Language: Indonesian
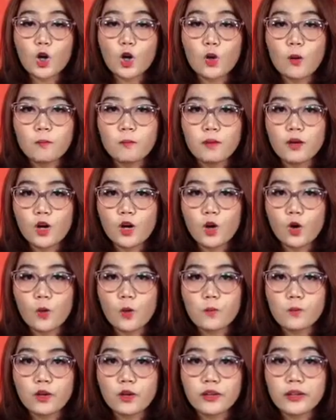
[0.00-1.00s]

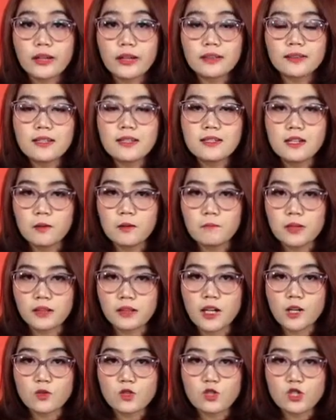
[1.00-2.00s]
kelompok-kelompok yang tidak
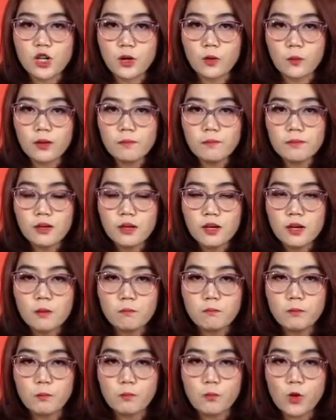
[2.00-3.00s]
bertanggung jawab
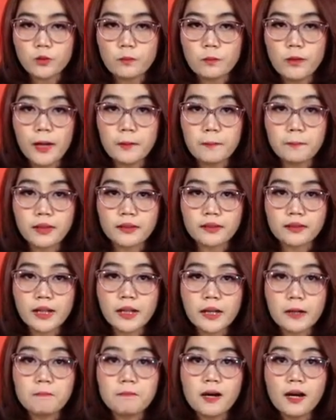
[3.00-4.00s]
membuat
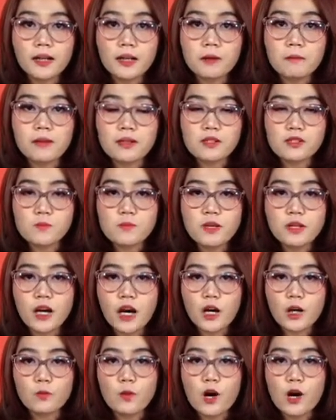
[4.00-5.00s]
BNPT kembali
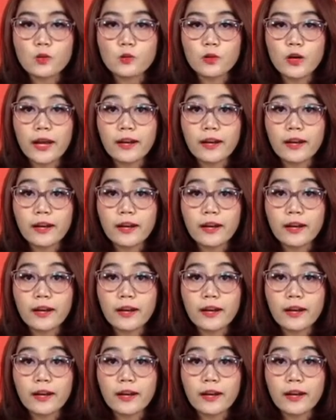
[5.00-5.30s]
meresmikan warung